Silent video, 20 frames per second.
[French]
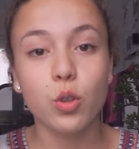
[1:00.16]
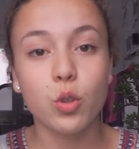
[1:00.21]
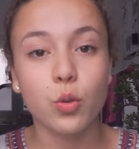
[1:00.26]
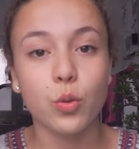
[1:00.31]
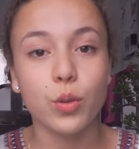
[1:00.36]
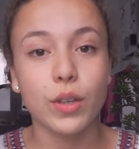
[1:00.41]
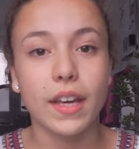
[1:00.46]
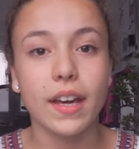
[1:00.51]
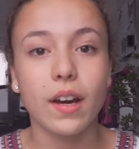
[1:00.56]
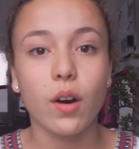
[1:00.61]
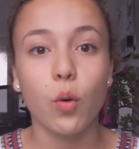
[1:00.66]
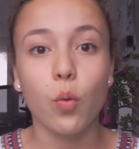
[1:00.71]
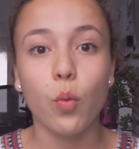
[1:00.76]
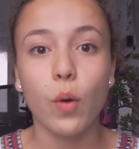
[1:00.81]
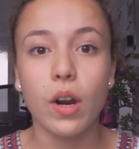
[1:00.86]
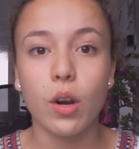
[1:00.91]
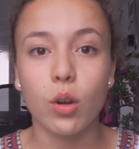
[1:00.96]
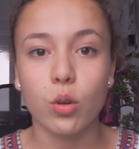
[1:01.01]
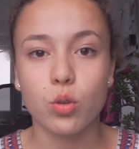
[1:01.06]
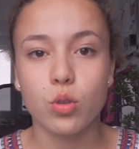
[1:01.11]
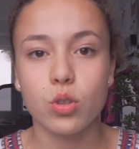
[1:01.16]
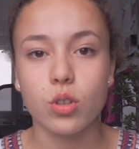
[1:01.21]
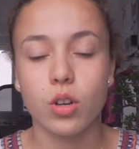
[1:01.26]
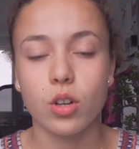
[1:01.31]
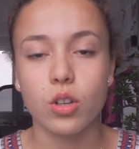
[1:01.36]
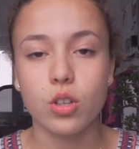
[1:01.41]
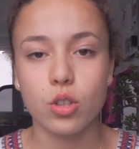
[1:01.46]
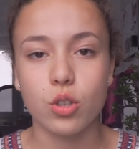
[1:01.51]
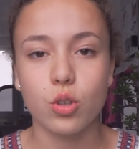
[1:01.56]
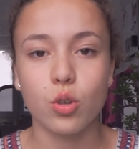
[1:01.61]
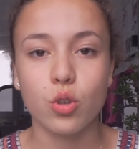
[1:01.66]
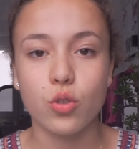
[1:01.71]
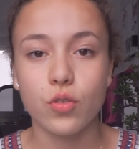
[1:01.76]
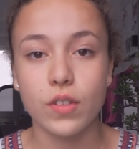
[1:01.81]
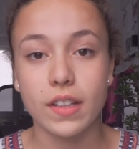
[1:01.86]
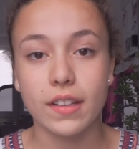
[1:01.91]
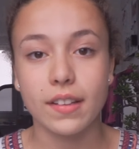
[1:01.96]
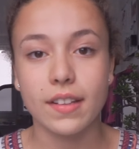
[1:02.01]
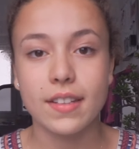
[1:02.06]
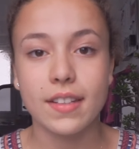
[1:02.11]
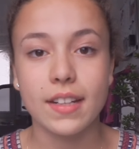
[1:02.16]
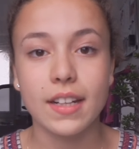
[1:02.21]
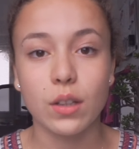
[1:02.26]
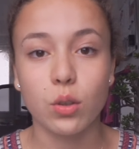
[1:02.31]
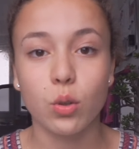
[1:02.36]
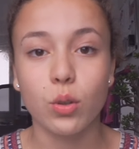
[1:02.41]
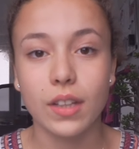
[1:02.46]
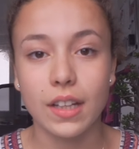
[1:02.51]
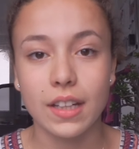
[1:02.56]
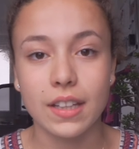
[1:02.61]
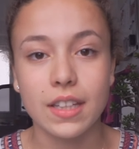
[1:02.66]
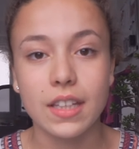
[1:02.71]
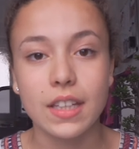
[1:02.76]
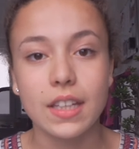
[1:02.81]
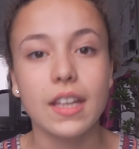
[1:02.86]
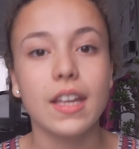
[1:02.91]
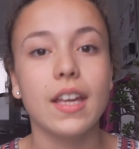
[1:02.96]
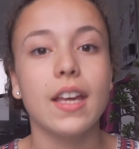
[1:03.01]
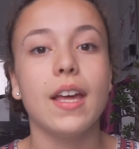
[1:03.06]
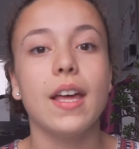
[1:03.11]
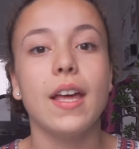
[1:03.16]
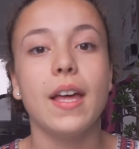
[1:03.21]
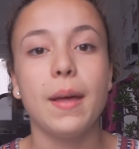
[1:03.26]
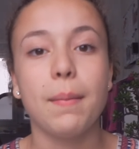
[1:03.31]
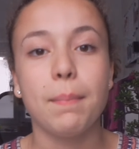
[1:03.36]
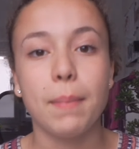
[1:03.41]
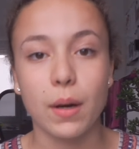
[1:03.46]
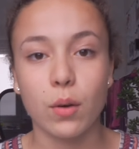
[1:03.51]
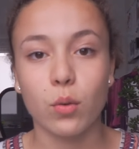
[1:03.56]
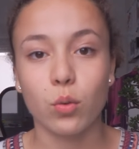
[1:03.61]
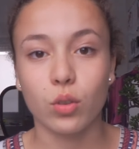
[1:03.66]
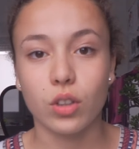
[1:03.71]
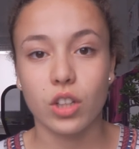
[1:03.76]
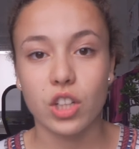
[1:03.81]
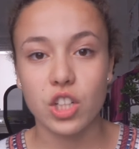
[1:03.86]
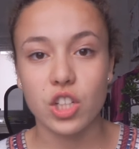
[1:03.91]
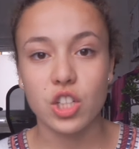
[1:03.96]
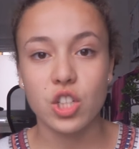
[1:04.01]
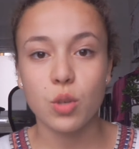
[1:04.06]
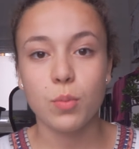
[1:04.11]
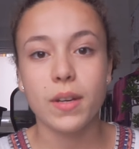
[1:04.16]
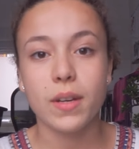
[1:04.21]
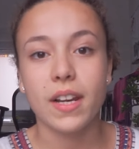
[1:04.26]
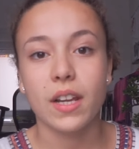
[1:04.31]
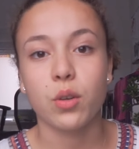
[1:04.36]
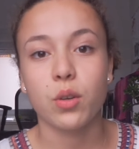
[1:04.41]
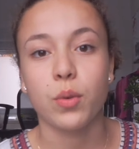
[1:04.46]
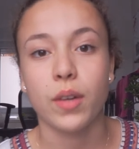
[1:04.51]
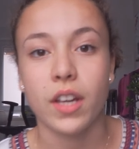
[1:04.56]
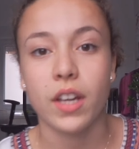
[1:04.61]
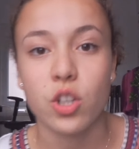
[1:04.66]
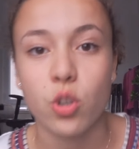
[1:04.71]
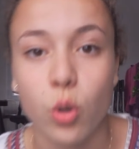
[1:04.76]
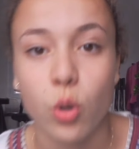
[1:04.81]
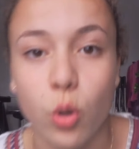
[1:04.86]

cuillère ou alors du scotch. Donc je vais tester les deux techniques. Par contre j'ai oublié la cuillère, je